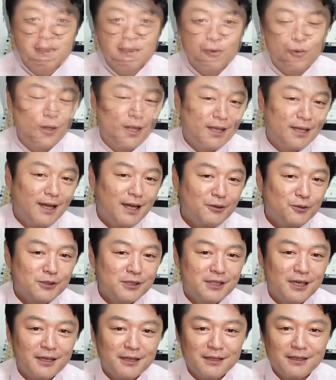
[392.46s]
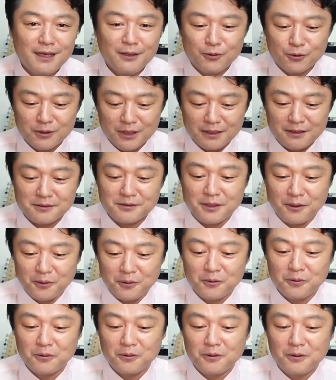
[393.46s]
これ意外と知られてないことなんですけれ
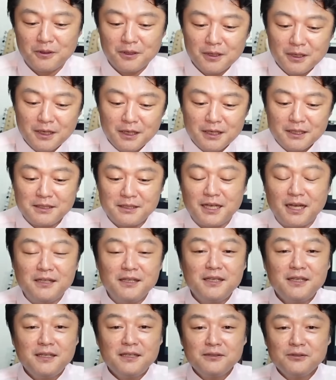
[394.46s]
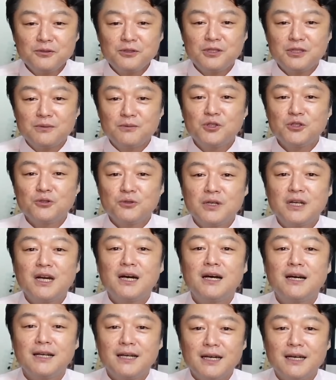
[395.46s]
どジャニーズ事務所
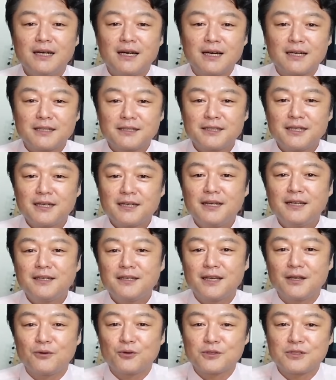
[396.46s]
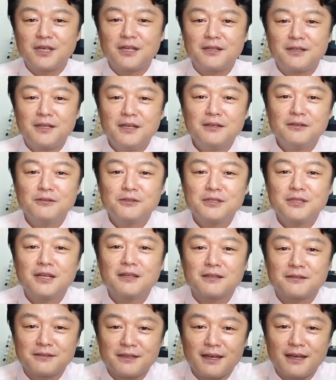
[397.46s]
側が記者会見をセッティングした
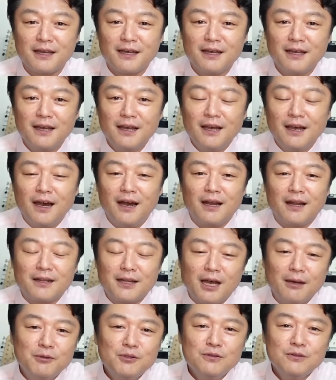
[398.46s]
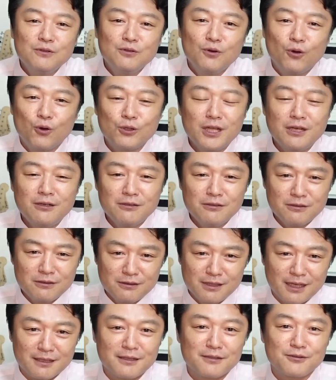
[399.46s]
んですね。あれ多分
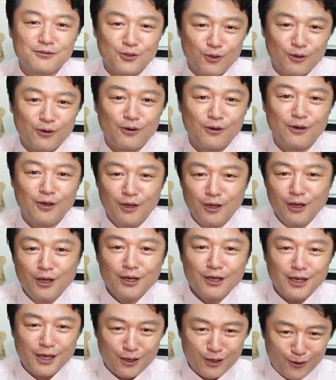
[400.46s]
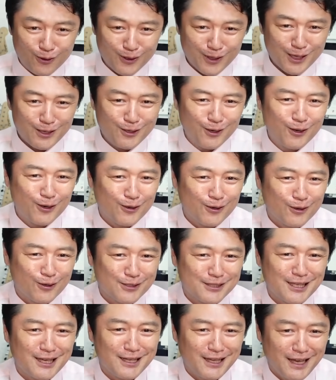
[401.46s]
ホテルなんですよ。結構結構こ
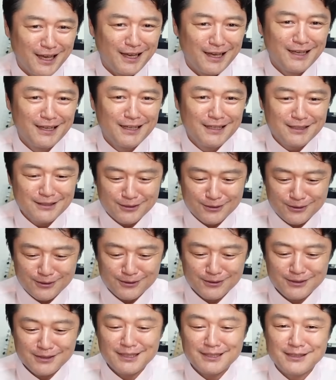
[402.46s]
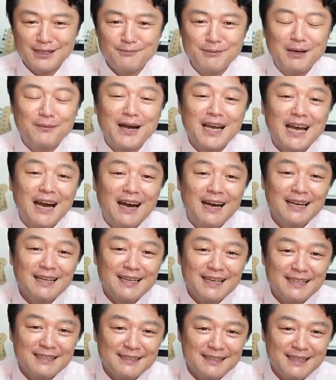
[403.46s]
ちらね、するんですね。まあまあ関
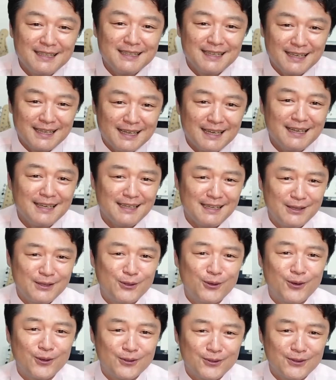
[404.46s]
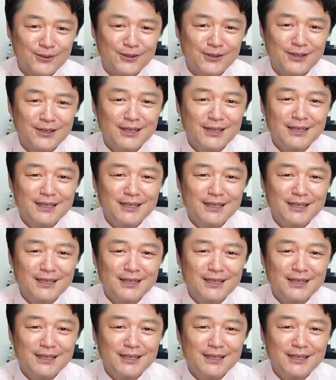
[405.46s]
係性からいろいろと